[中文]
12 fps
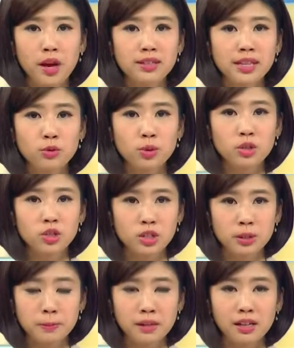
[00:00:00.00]
要再说“
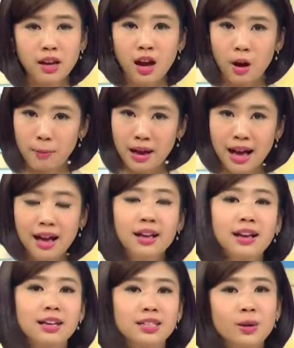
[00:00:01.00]
尸皮”了好吗？
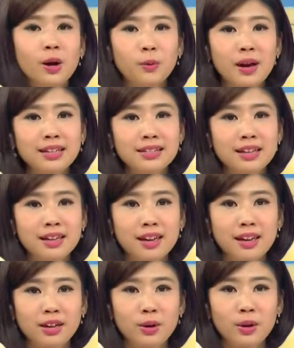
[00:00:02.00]
希望外界可
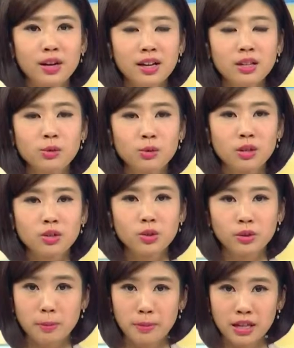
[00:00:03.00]
以用更尊
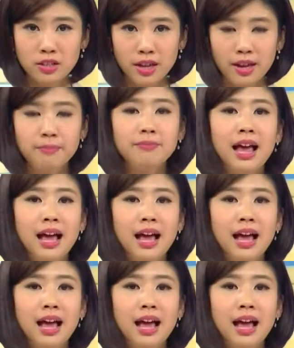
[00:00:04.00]
重的名称。